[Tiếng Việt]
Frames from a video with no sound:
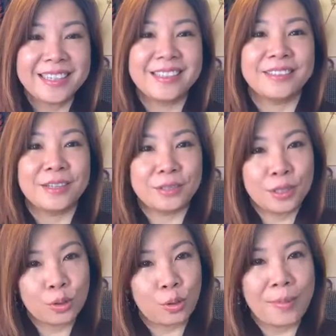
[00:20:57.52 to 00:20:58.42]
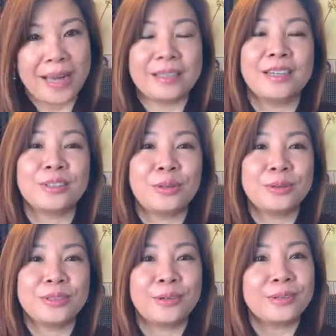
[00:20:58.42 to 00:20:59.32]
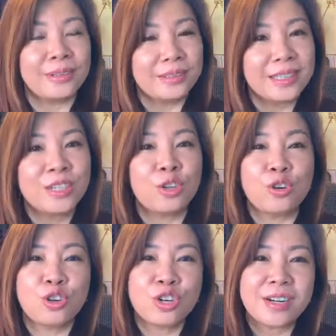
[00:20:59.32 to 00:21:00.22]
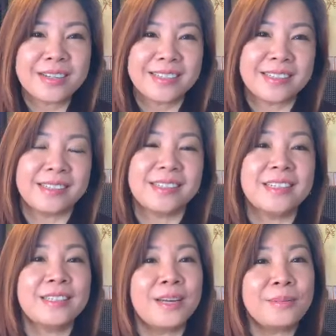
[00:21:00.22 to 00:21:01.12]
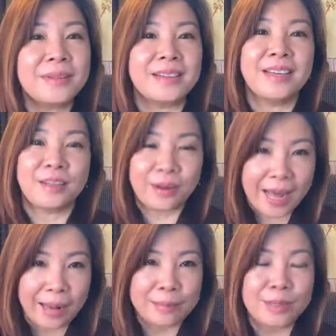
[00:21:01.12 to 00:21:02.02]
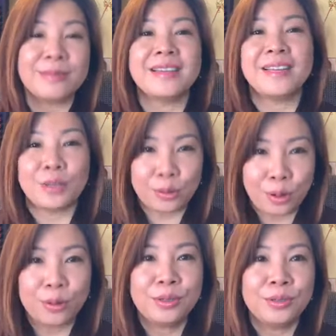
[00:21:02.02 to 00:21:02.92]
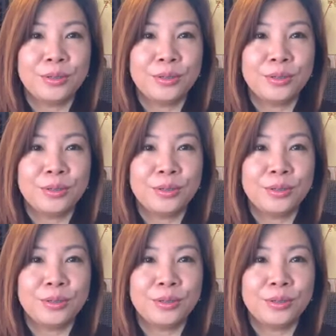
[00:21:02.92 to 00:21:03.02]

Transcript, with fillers: cái sự tự tin của bản thân tôi tôi tự tin tôi rất là tự tin trong những gì tôi làm trong những gì tôi nói